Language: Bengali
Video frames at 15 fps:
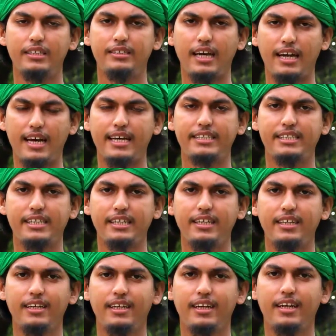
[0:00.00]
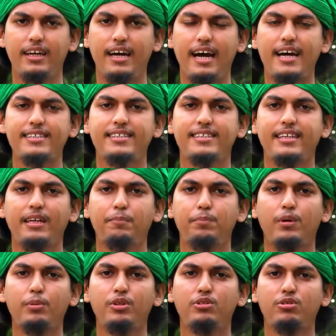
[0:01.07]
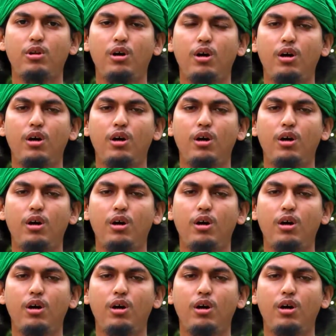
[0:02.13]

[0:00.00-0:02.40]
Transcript: জানা আছে আজকে পবিত্র